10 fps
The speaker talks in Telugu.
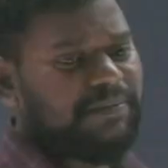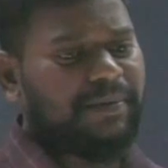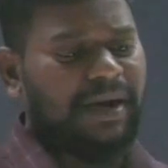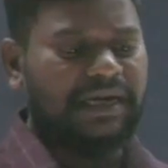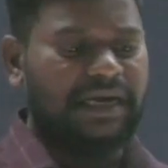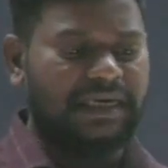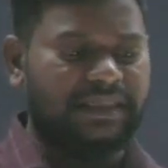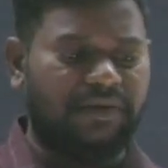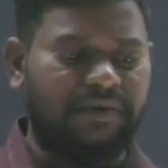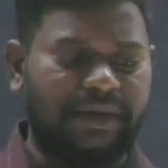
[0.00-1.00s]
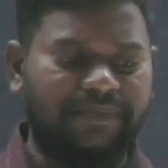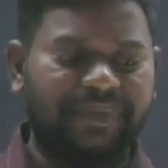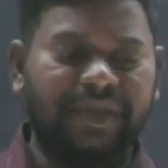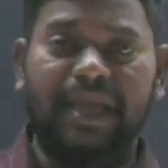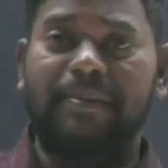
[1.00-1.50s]
చెప్పి మాట్లాడుతూ ఉన్నాం
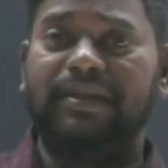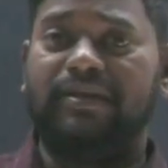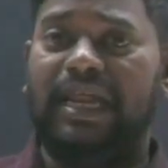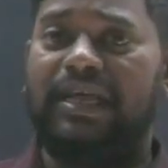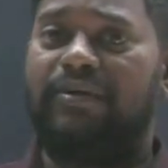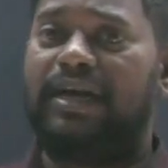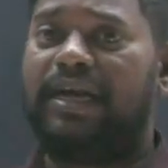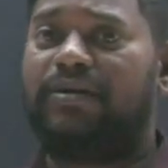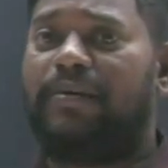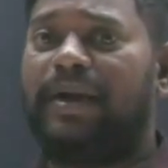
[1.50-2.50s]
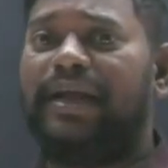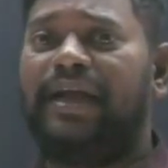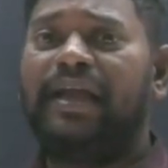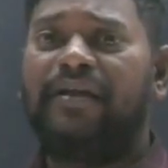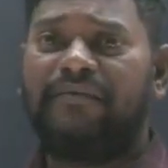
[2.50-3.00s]
ఏ బిరుదును కలిగి ఉన్నాడు అంటున్నామండి
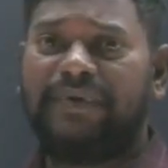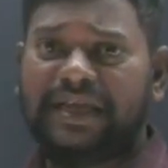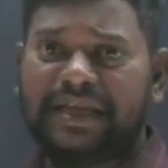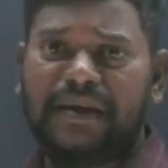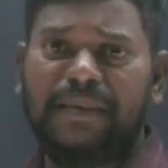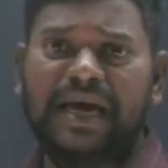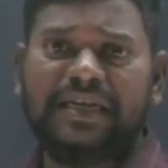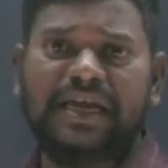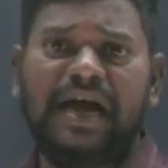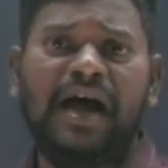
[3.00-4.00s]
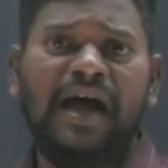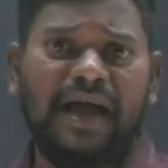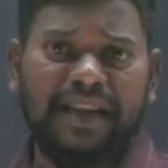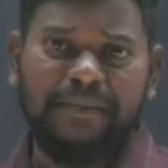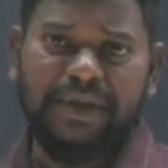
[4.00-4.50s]
విక్రమార్క
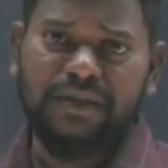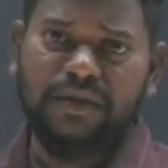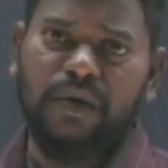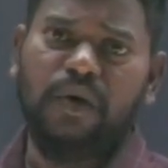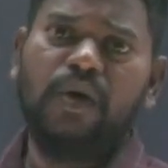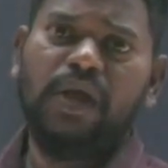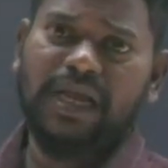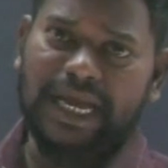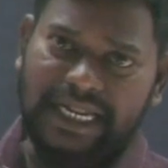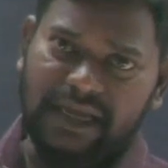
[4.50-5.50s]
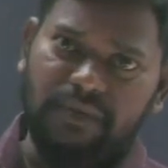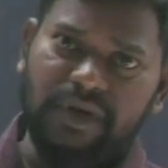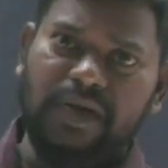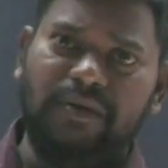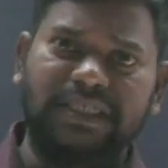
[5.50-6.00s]
అనే బిరుదును కలిగి
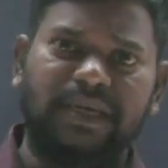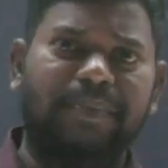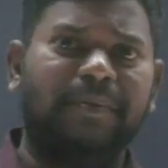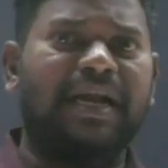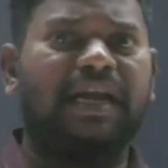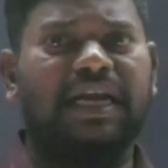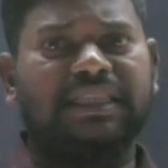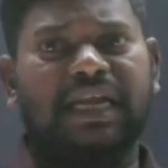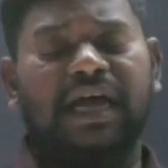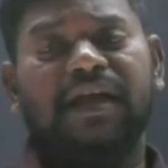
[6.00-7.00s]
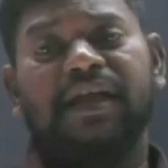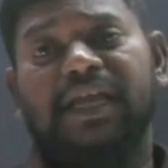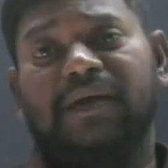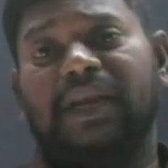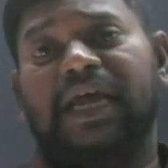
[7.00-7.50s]
ఉన్నాడు అని చెప్పి మాట్లాడుతున్నా
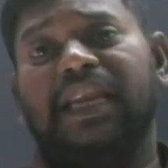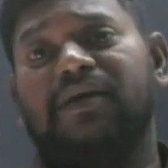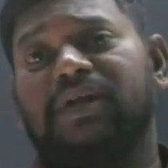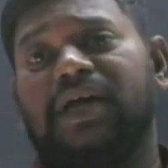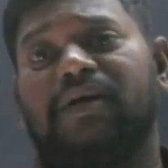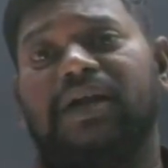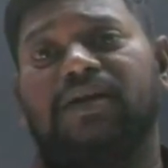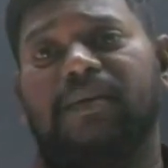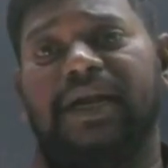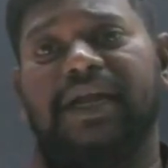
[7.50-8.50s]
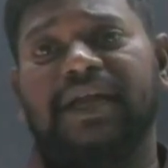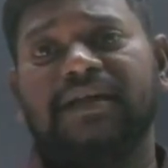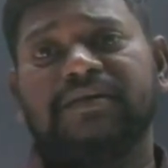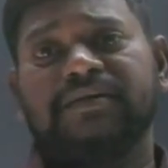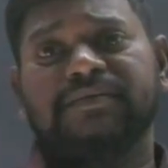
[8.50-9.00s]
ఎవరు కలిగి ఉన్నారు అంటున్నామండి
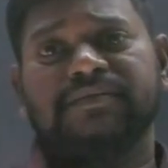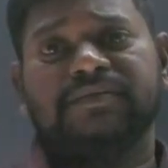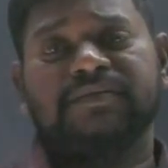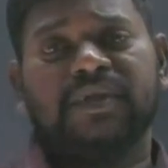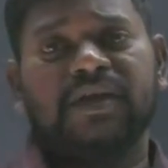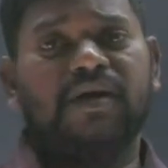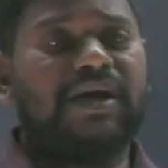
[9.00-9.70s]
ఈ